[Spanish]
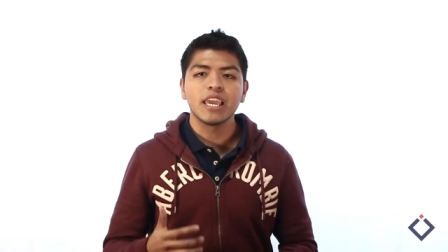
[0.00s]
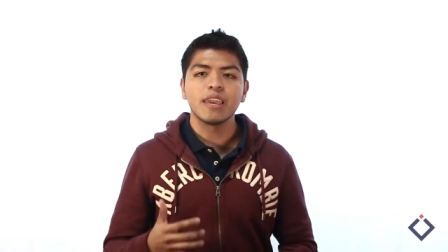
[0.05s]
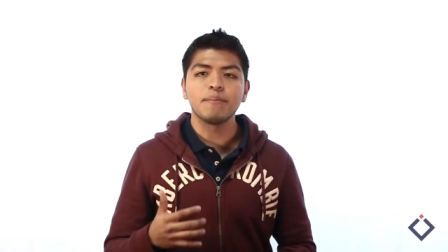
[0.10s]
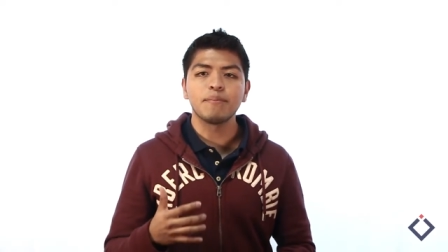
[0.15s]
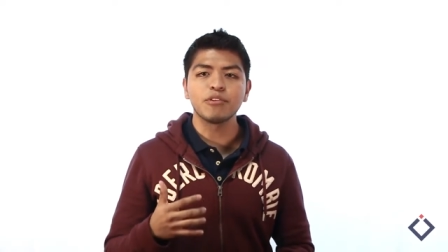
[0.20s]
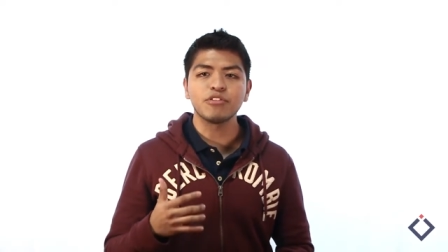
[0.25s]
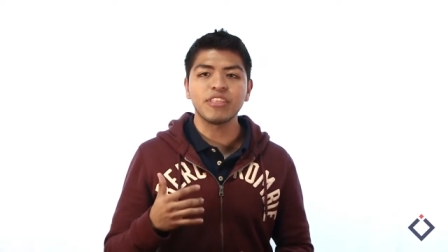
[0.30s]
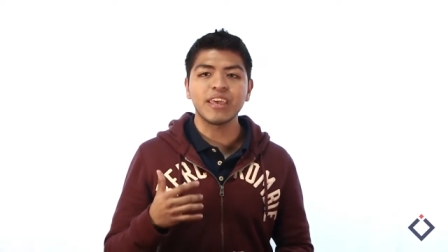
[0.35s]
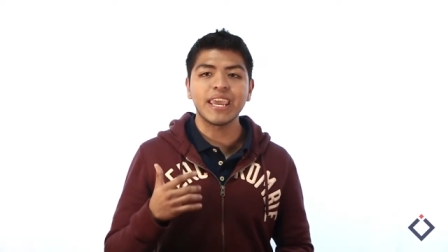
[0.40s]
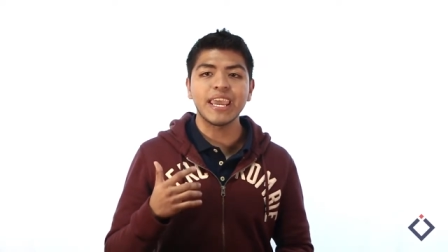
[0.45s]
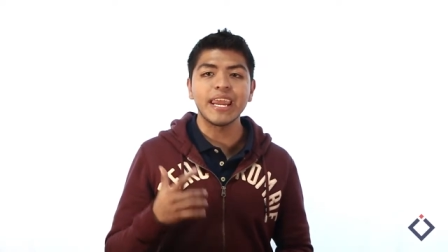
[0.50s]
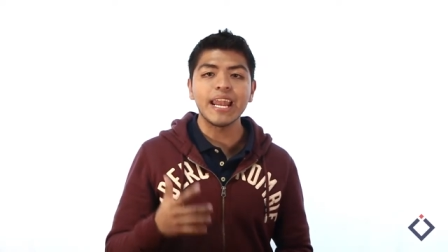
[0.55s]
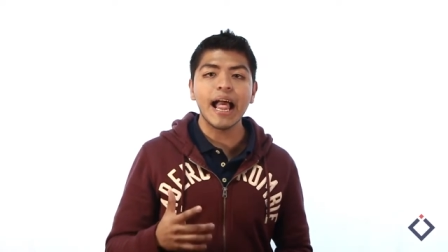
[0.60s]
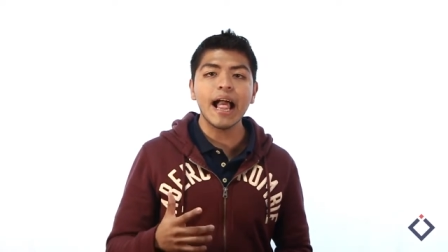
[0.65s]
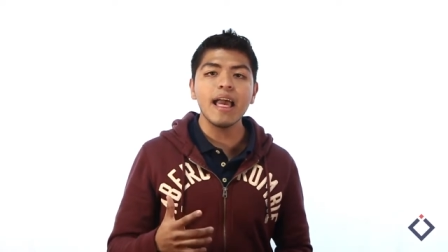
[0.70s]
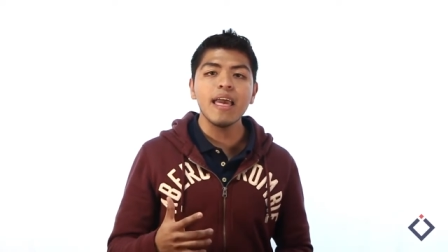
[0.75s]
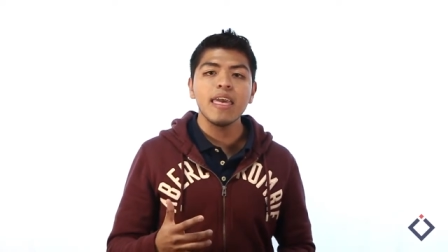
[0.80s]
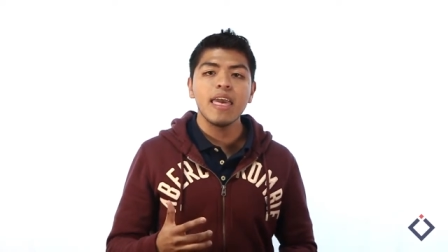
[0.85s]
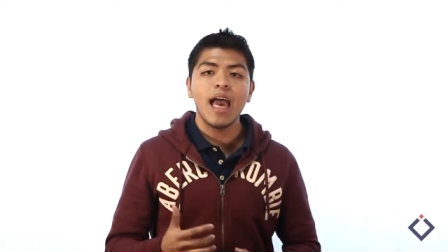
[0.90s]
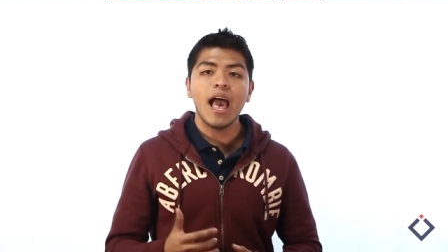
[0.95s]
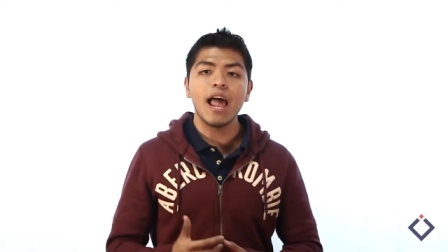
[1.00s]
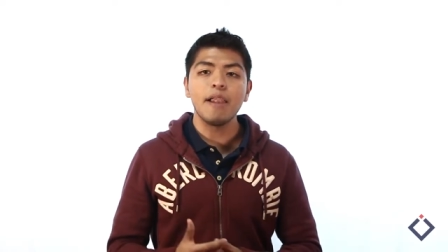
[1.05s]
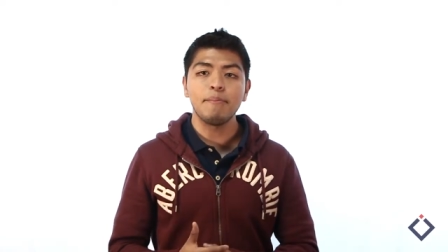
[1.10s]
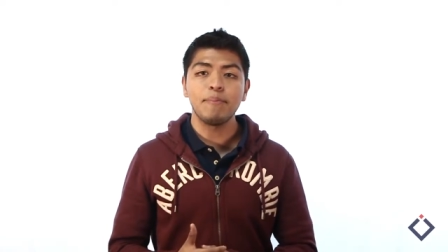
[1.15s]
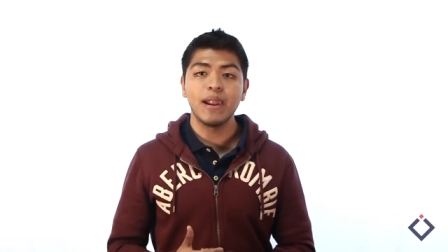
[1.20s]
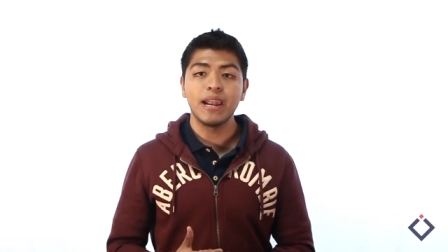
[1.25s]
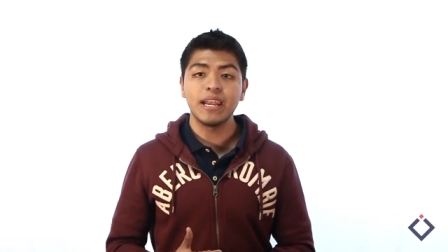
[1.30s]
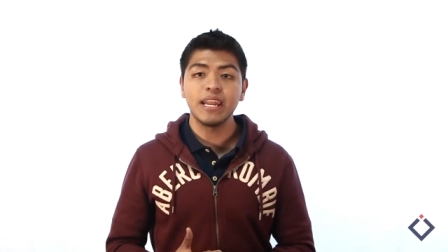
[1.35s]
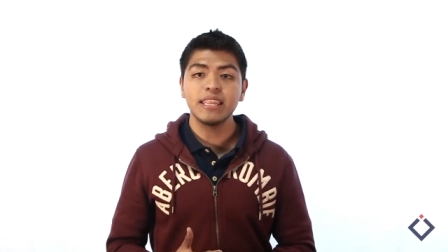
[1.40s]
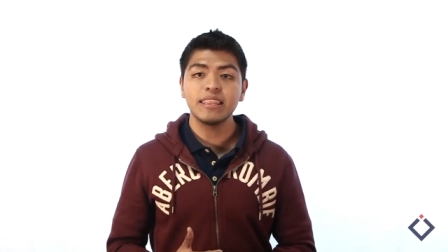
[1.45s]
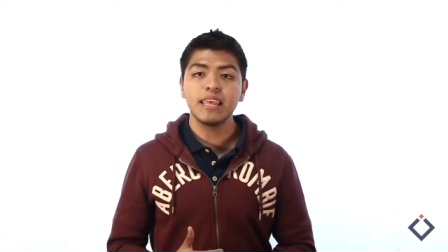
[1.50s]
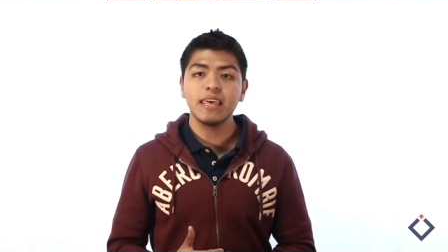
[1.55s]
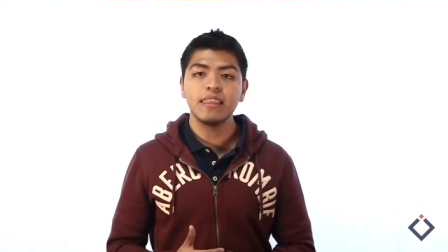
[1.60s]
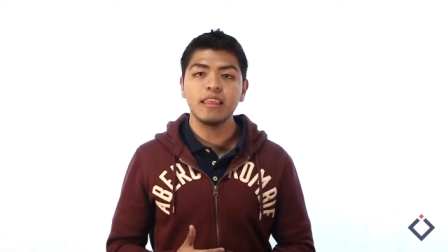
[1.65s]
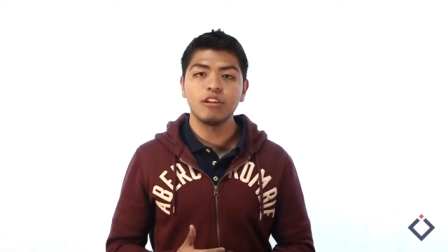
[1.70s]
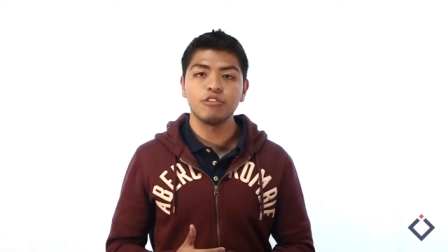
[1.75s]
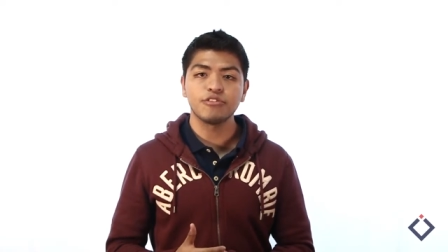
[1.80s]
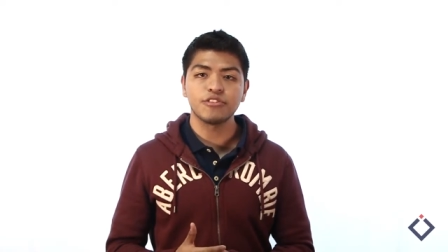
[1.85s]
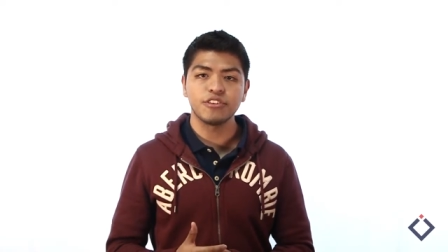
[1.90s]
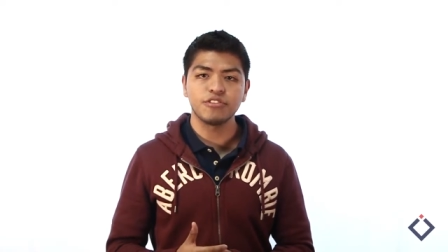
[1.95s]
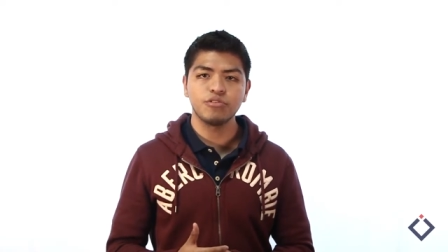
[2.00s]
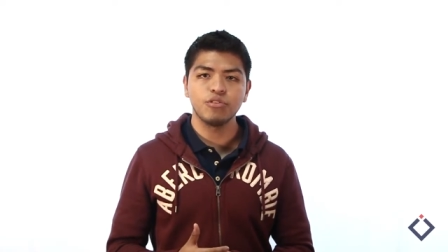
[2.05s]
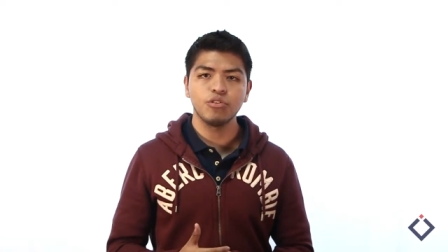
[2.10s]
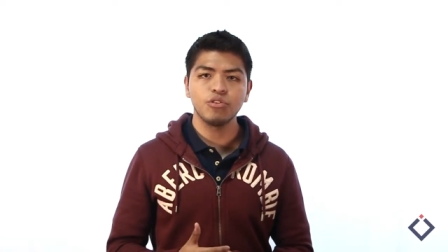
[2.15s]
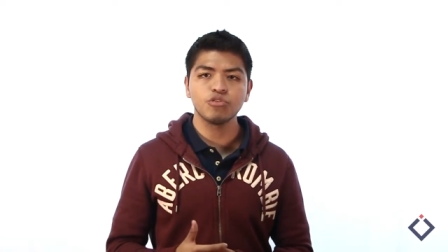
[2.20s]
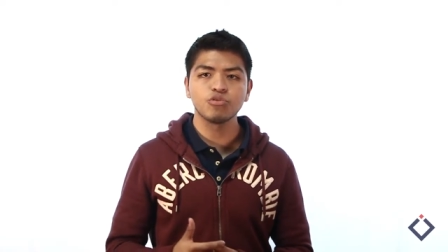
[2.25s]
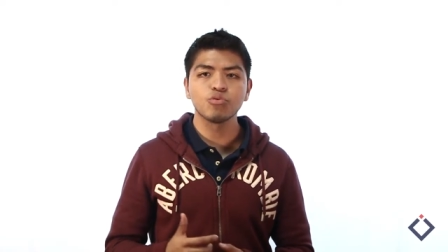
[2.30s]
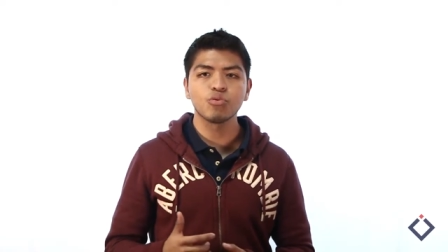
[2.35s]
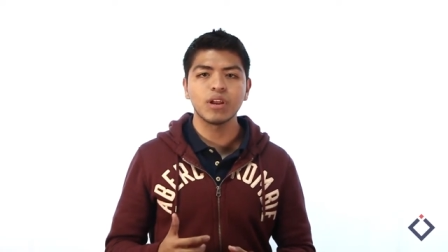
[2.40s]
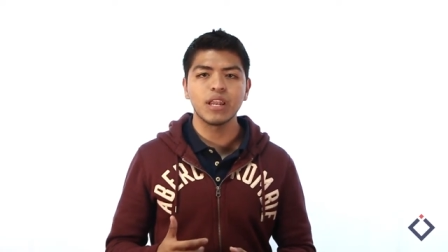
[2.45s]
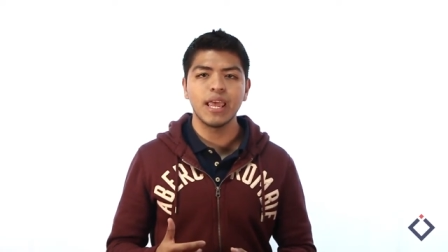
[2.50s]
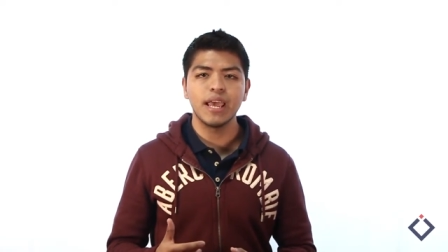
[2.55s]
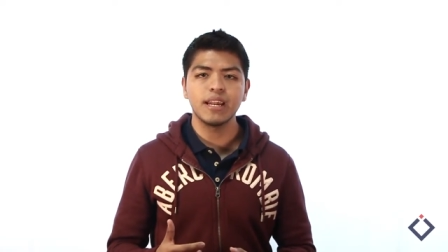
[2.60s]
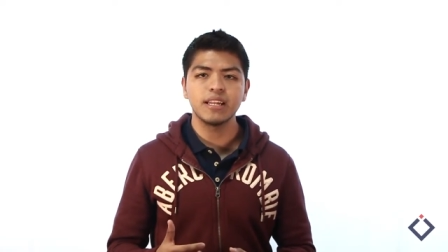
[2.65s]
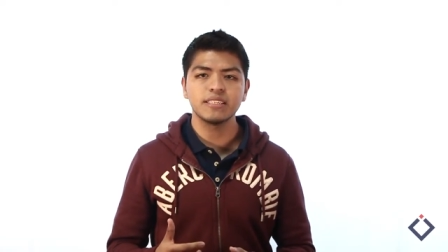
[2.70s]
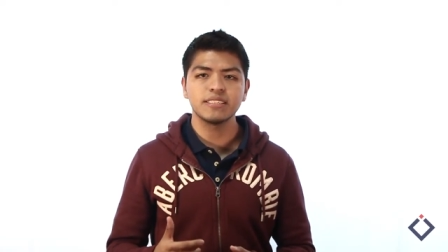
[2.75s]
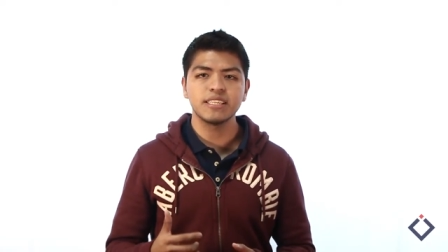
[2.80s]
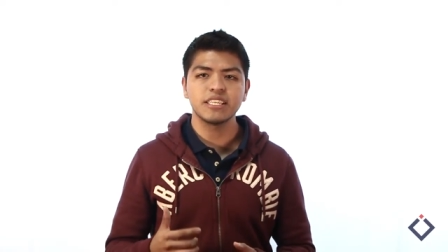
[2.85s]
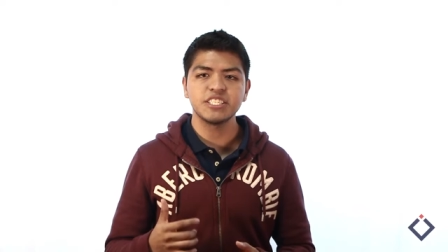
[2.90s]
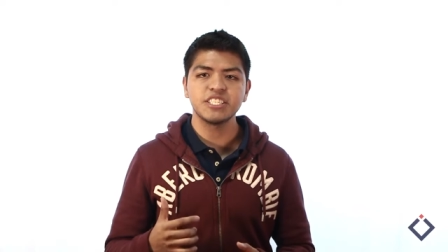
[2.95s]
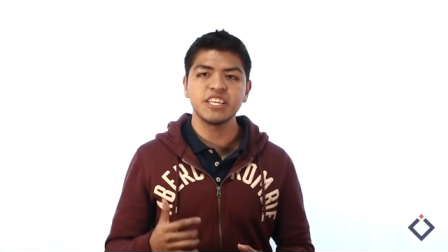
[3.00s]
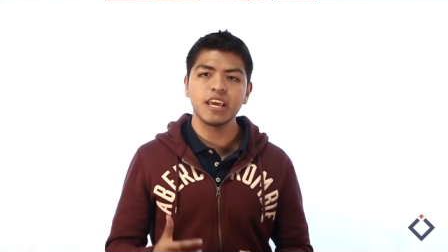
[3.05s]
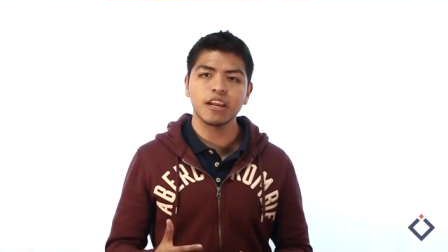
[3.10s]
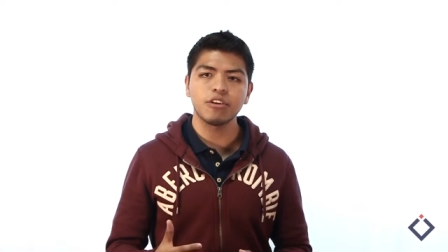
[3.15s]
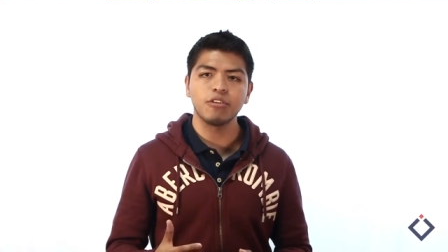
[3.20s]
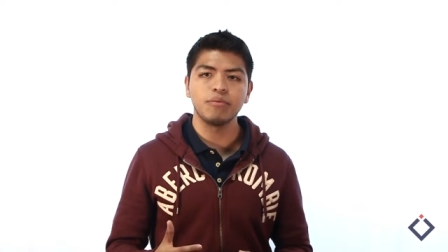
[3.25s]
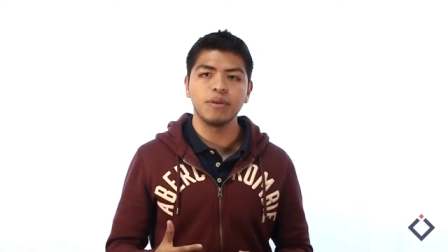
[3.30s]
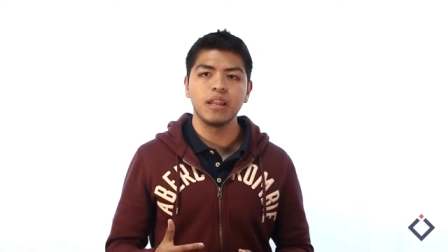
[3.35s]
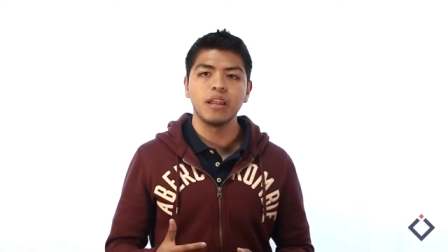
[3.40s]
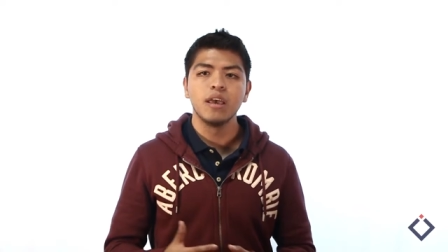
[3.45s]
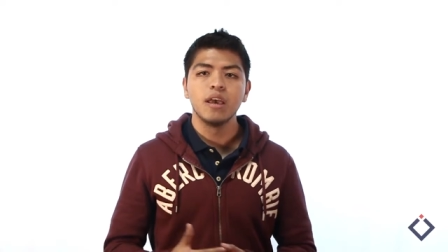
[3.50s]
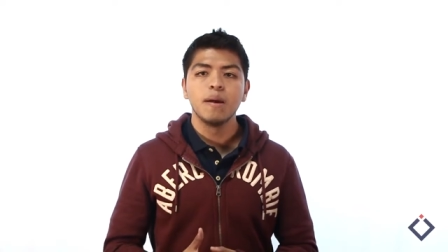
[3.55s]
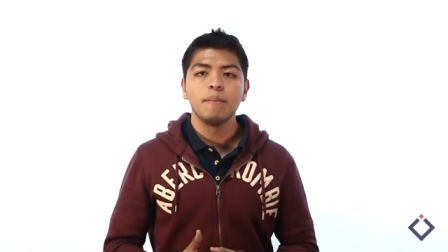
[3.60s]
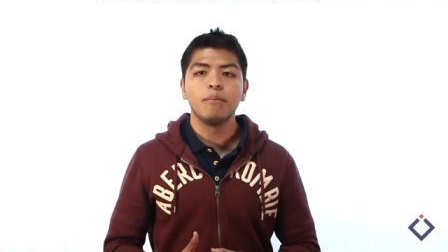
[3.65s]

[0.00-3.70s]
que protegerá al planeta de los residuos nucleares de Chernobyl